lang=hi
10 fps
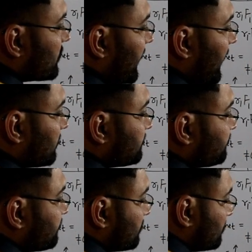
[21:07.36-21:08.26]
जो है
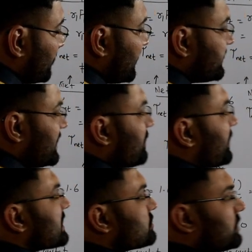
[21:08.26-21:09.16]
ये
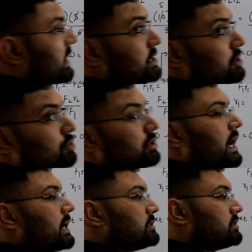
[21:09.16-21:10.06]
पास हो रहा है जी थ्रू द
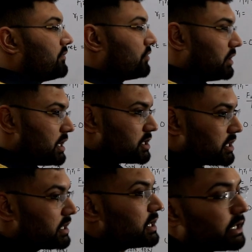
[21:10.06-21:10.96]
एक्सिस ऑफ रोटेशन